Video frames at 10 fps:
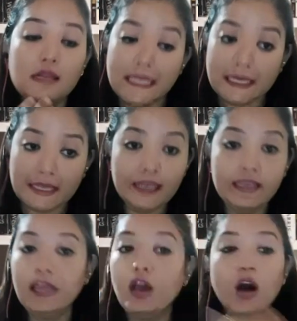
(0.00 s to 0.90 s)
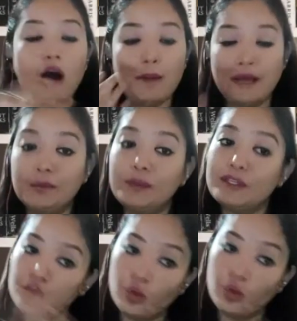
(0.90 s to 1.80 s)
लिखेंगे हमारे
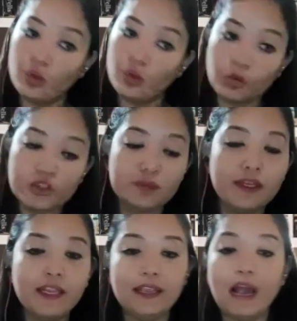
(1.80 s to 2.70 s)
पास नोट्स बनेंगे